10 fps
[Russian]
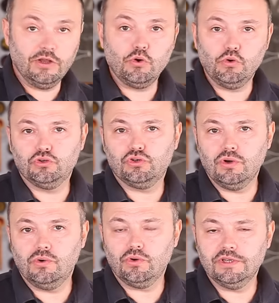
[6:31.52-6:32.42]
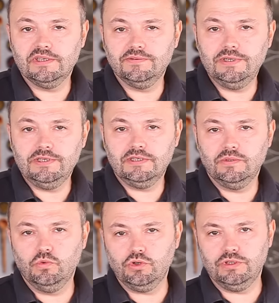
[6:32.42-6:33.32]
Косточку аккуратно
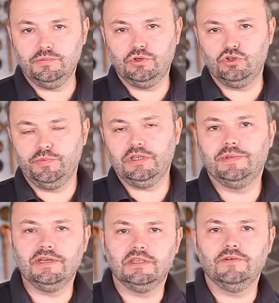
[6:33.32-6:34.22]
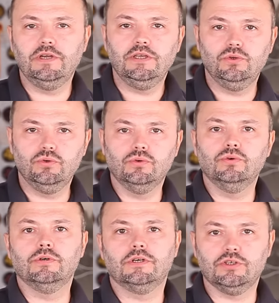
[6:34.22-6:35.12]
вырезал, можно приступать к приготовлению
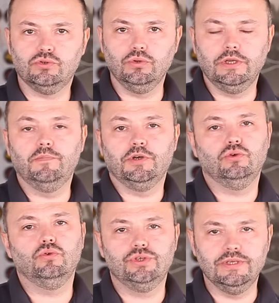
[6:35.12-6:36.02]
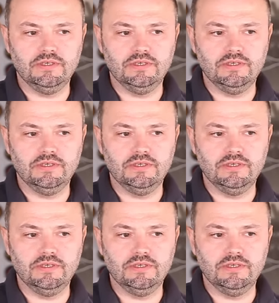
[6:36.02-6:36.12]
рассола или посолочной